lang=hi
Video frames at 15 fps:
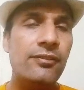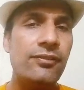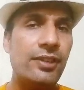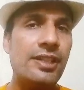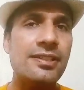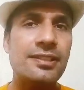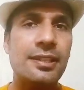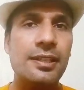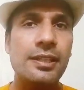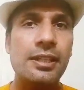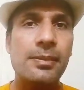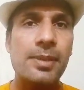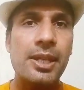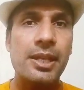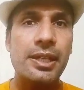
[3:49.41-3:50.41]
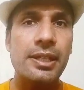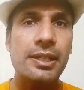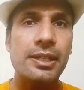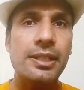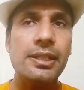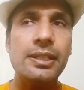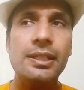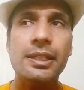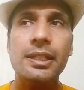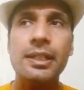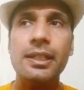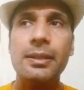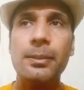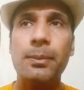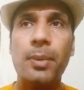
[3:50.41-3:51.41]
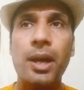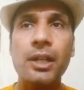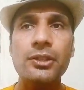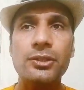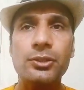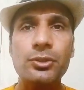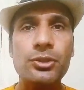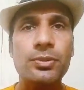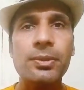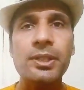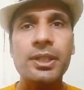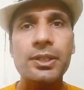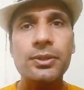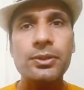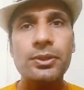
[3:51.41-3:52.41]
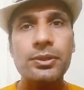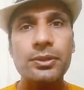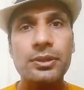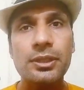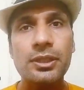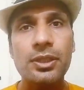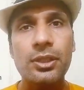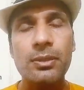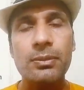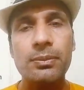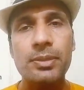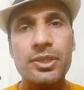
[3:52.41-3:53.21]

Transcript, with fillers: फेस करने में आया है कि बात कुछ भी नहीं हुई होती और